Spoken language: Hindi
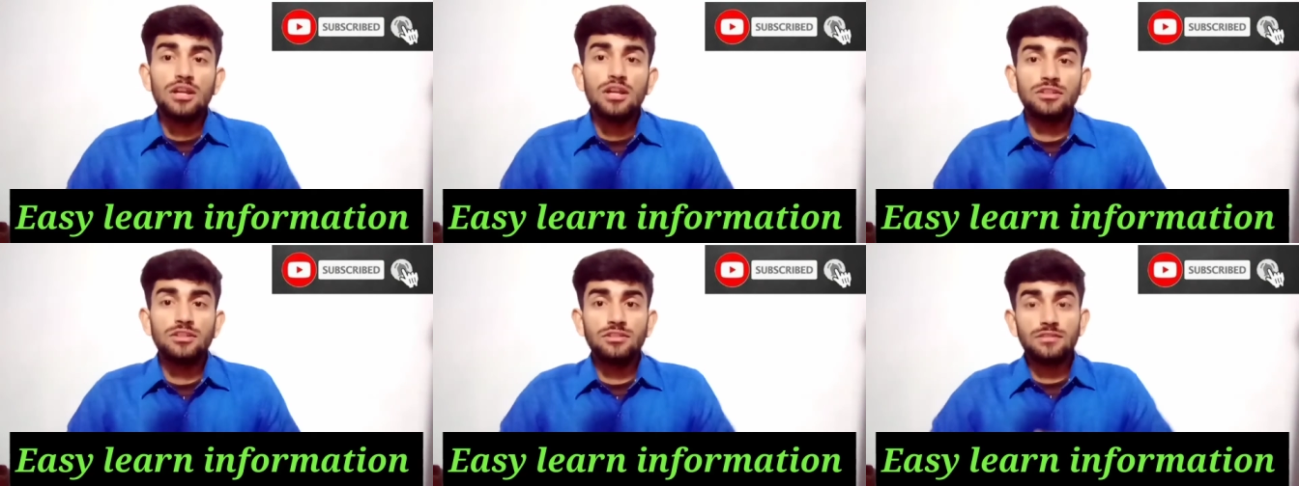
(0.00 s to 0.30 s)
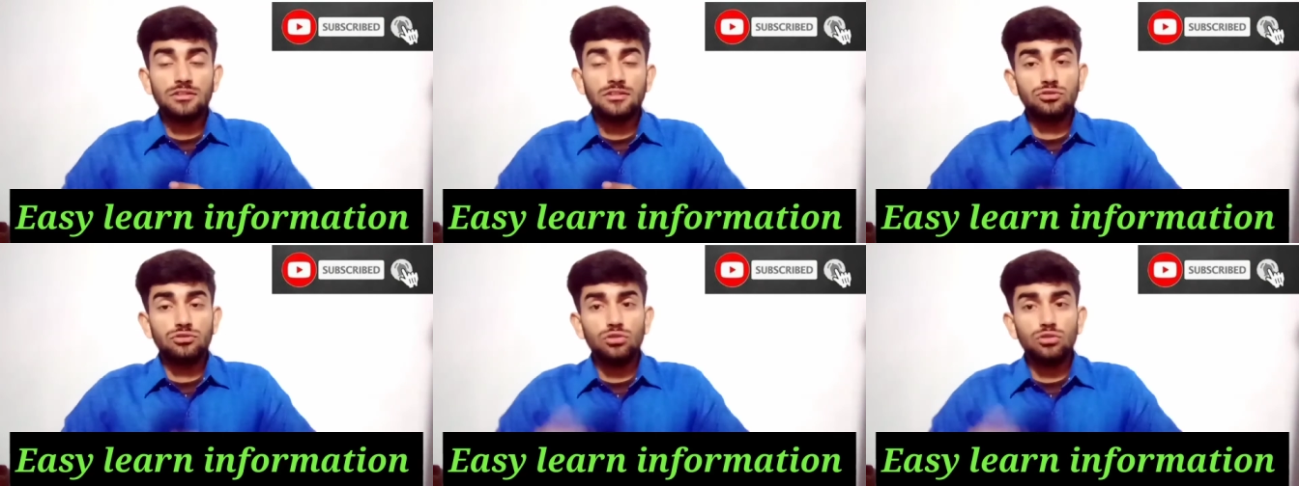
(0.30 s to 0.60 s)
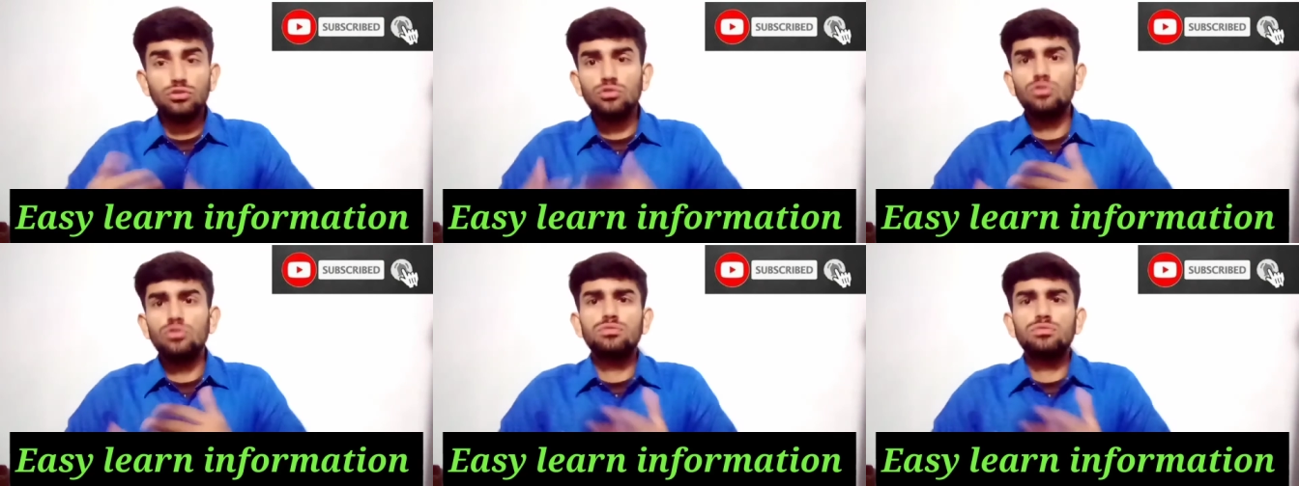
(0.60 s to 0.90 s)
जिस जो
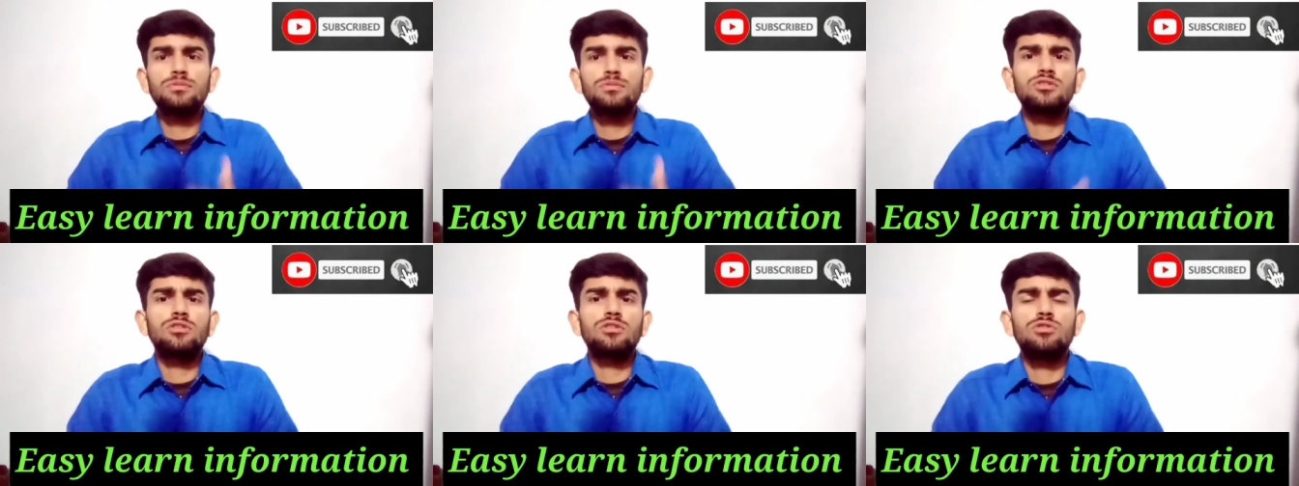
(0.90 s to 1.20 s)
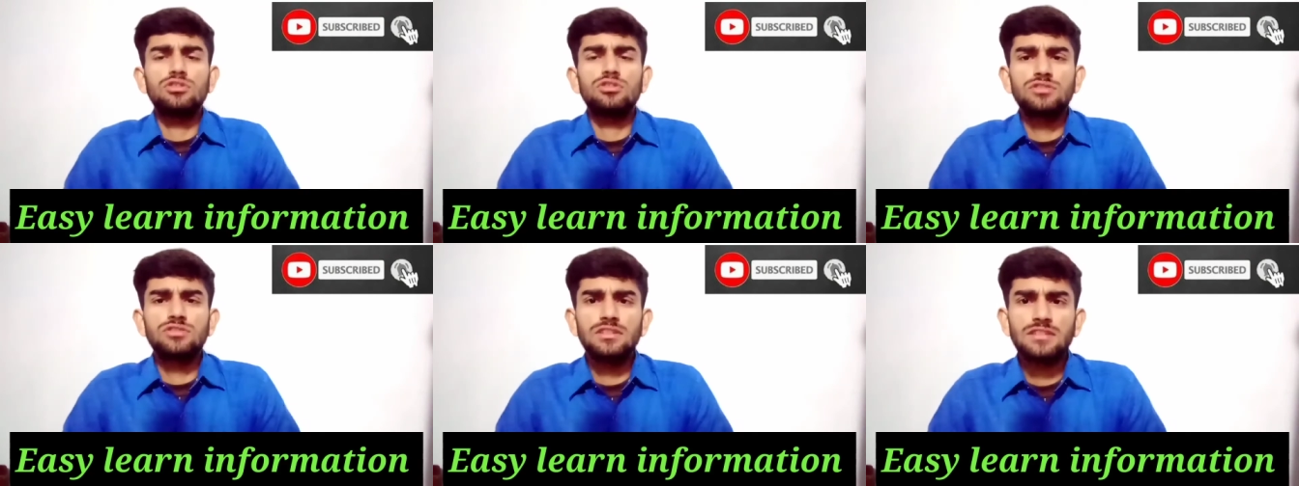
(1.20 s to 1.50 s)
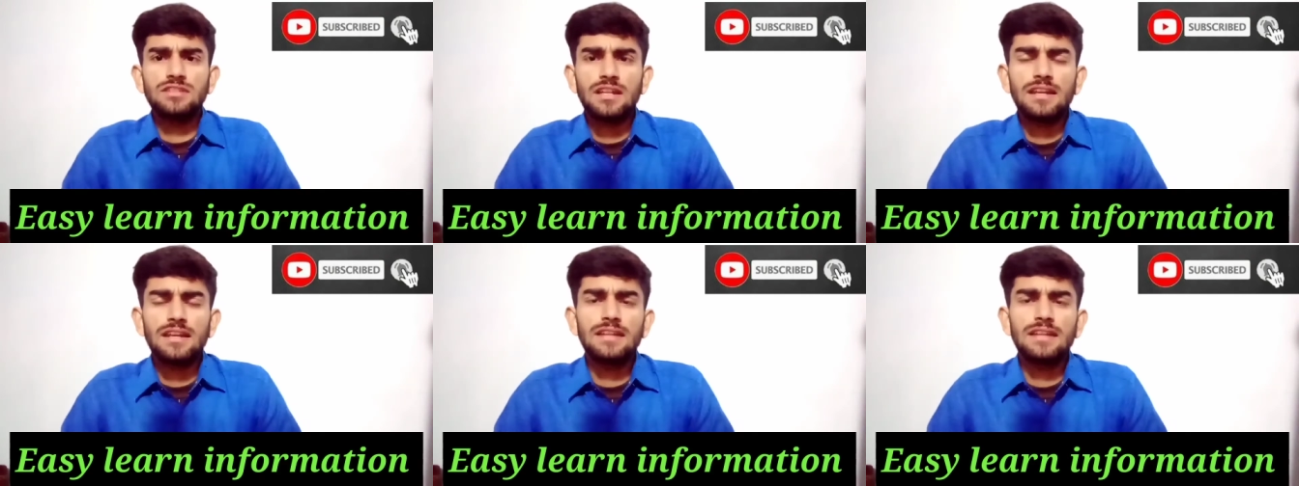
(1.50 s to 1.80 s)
जो दोस्त मुझसे क्वेश्चन
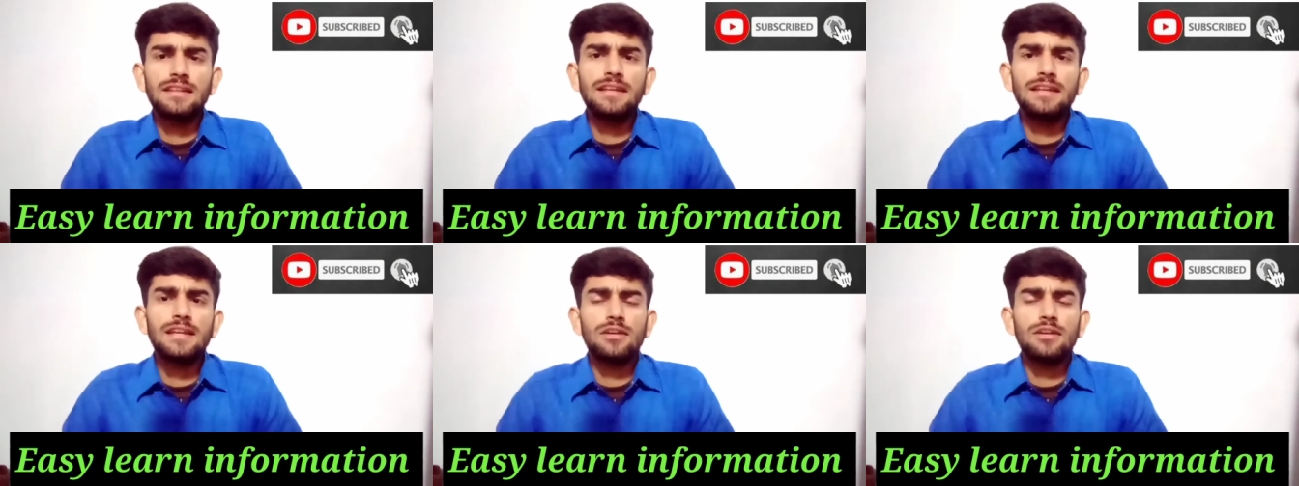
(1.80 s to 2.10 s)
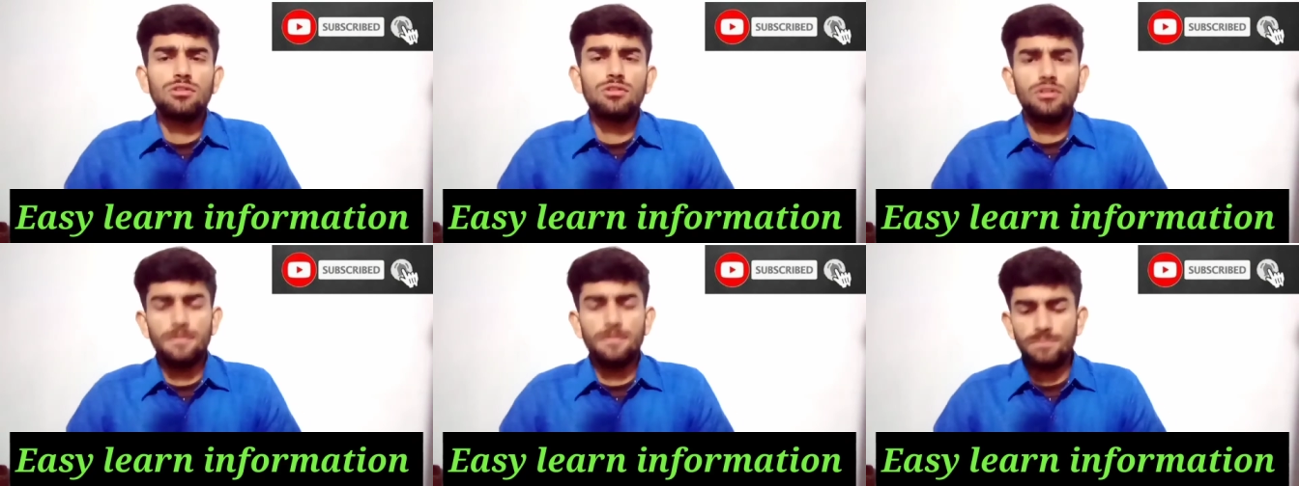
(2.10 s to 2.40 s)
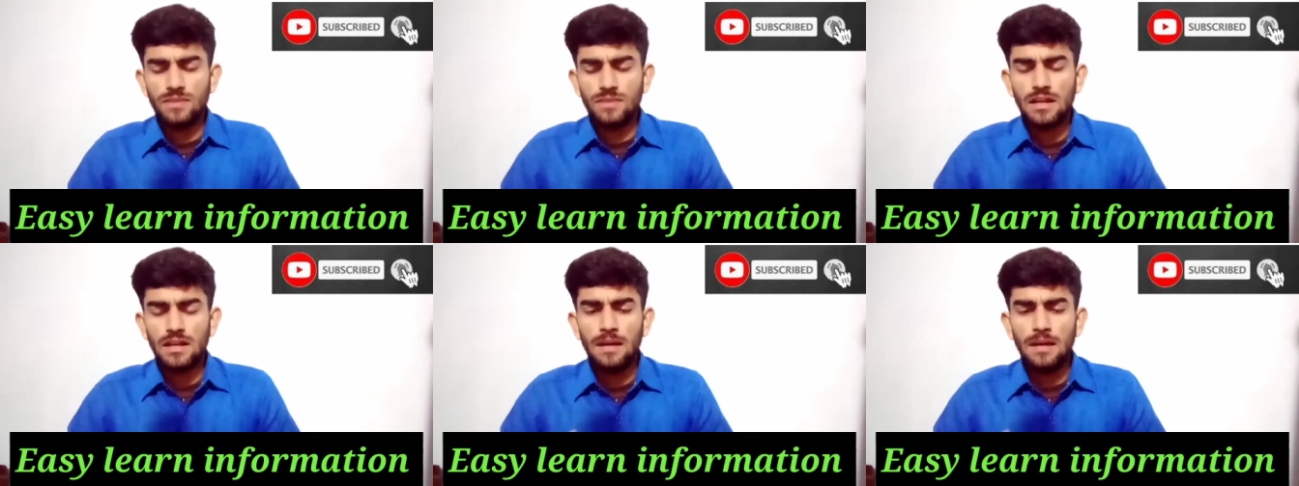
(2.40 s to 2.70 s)
कर रहे थे
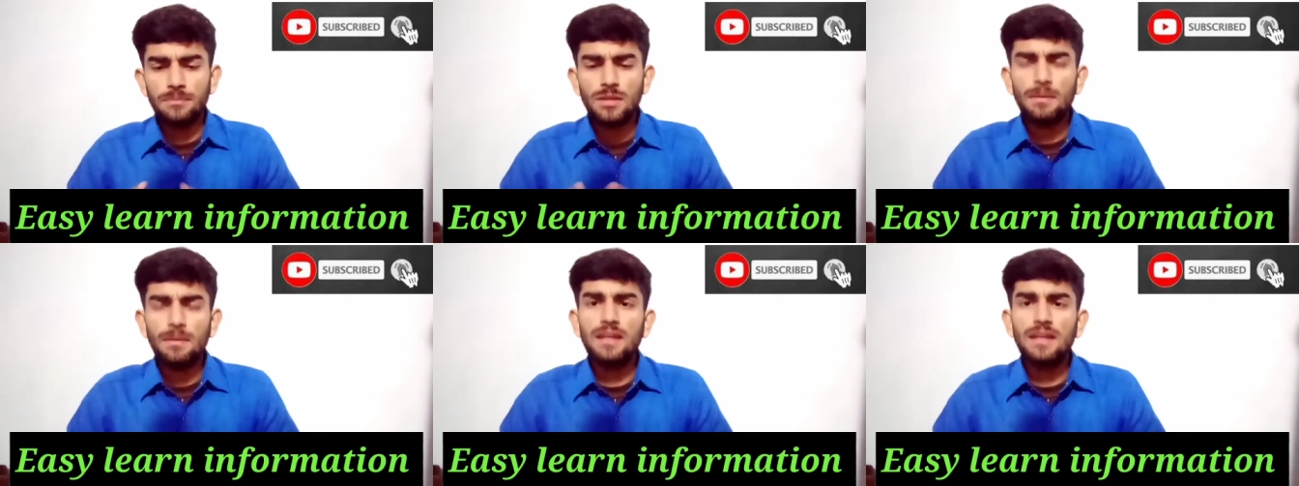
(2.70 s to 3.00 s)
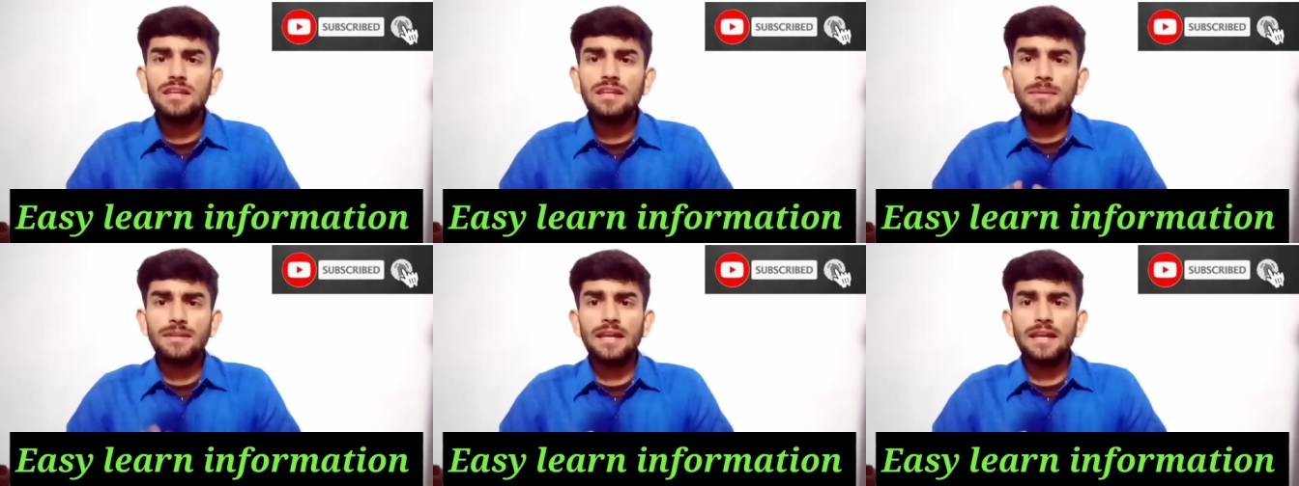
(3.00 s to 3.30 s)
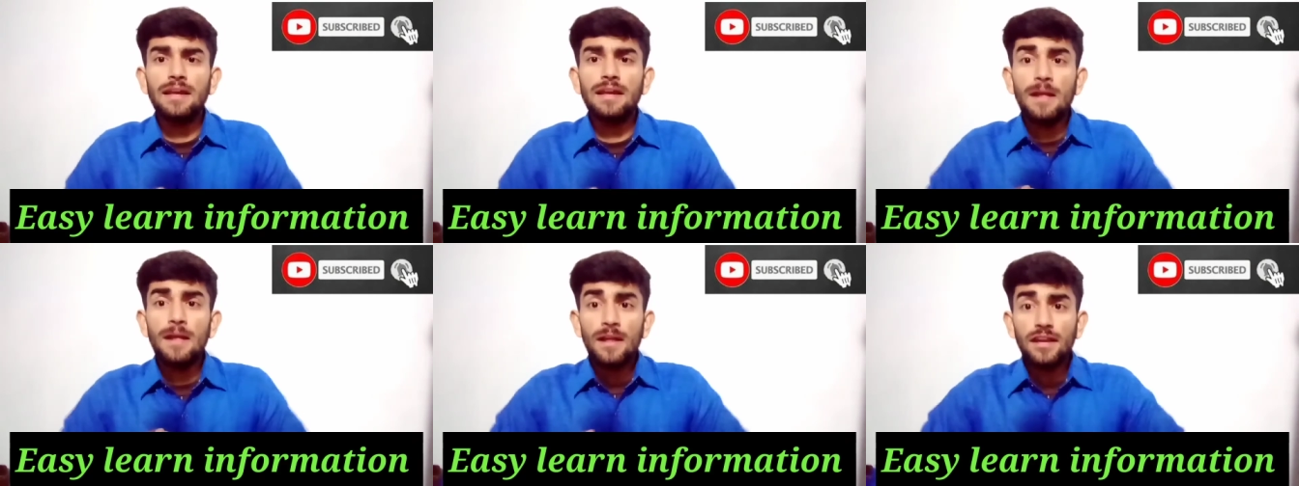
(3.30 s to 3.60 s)
कि हमजा भाई ये
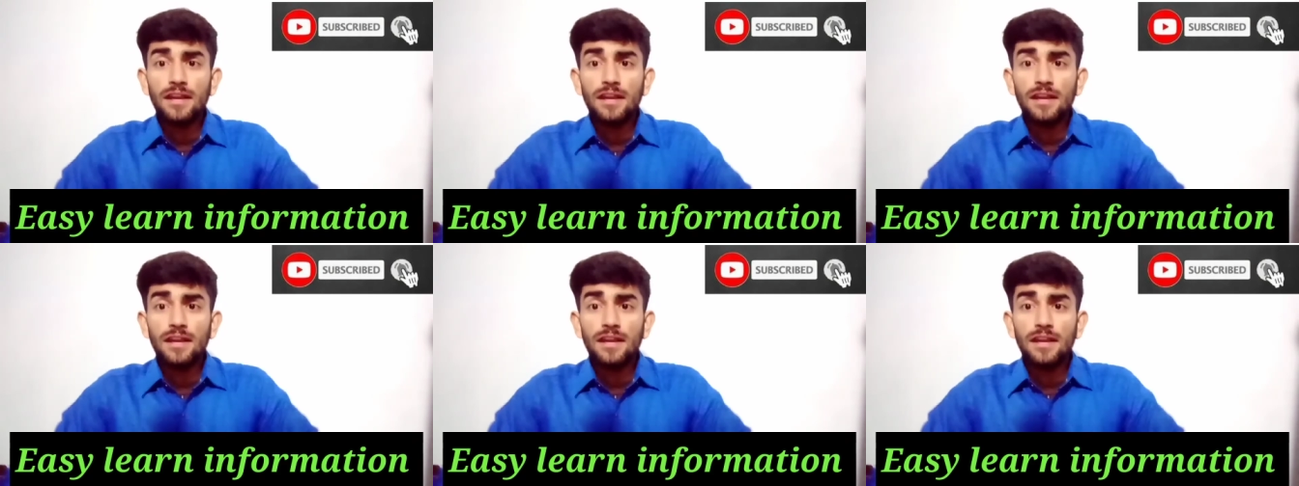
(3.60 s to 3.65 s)
बताएं